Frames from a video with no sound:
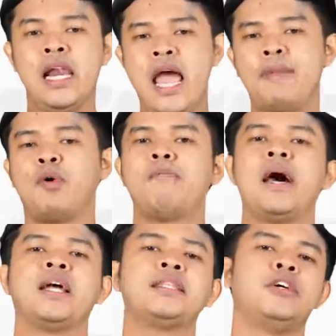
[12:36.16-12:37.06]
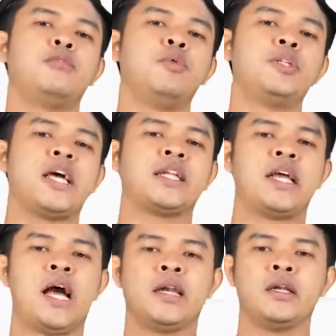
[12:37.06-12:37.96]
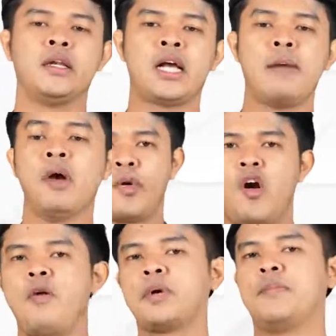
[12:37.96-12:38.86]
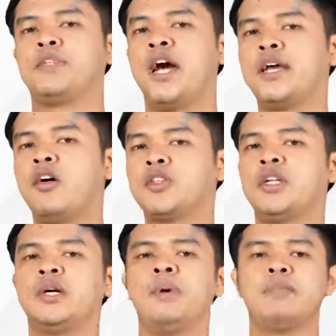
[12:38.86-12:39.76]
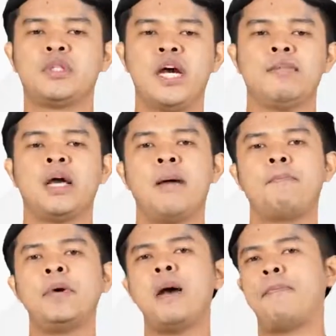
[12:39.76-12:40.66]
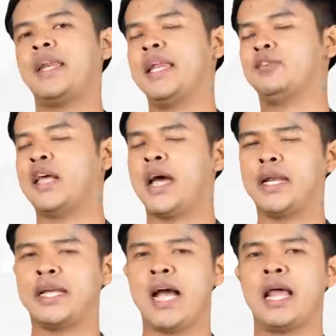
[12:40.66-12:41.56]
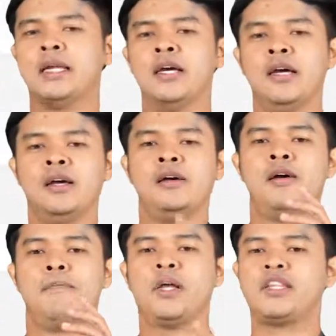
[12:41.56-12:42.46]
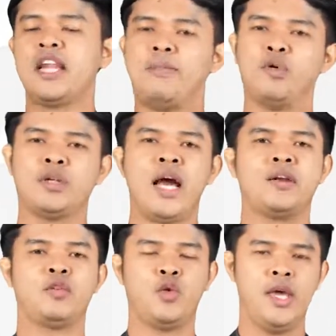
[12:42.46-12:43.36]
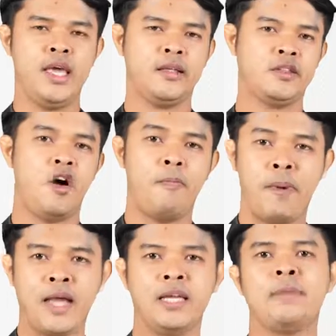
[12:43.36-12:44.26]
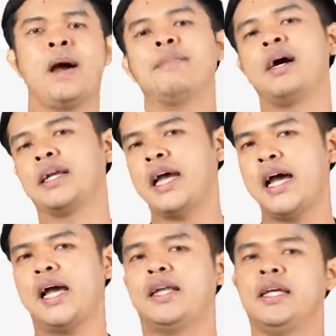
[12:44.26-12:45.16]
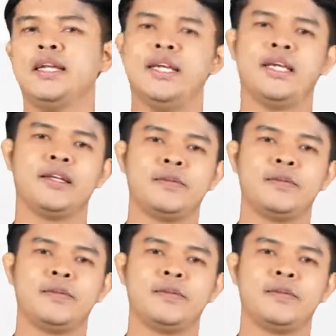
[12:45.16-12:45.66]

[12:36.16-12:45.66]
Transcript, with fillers: และบทบาทหน้าที่ของผู้วิจารณ์งานนะครับ พร้อมกับจะให้ข้อเสนอเพิ่มเติมนะครับ เพื่อเป็นแนวทางในการพัฒนาผลงานของตัวเองต่อไปในภายภาคหน้านั่นเอง